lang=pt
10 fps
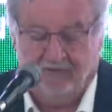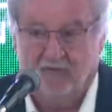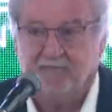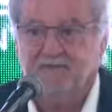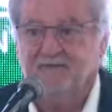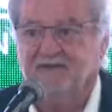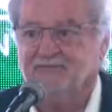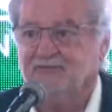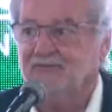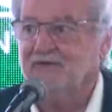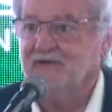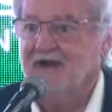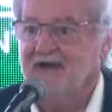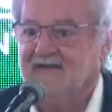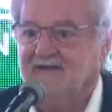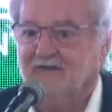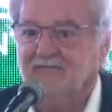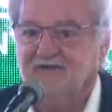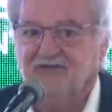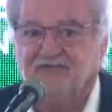Cumprimento aqui o
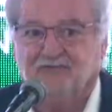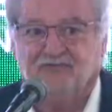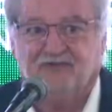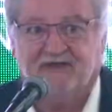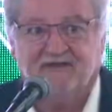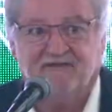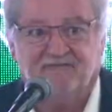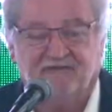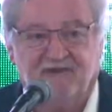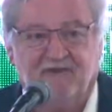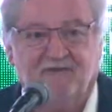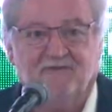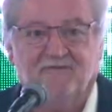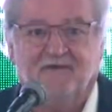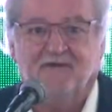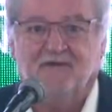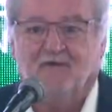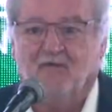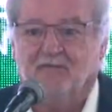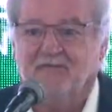ministro Sarney Filho,
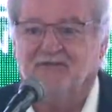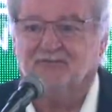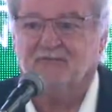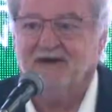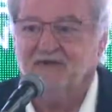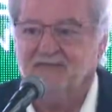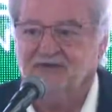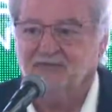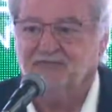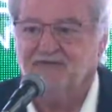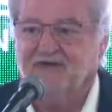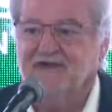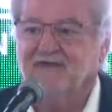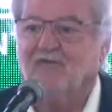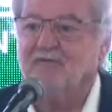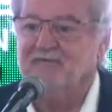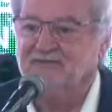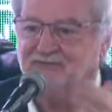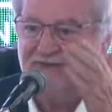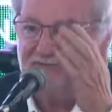cumprimento o Mário Mantovani,
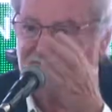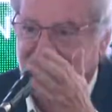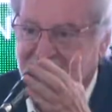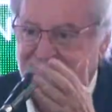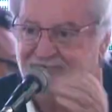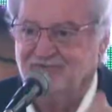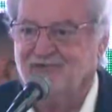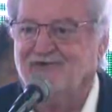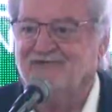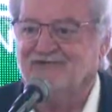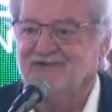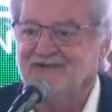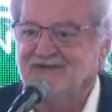cumprimento o deputado Jorge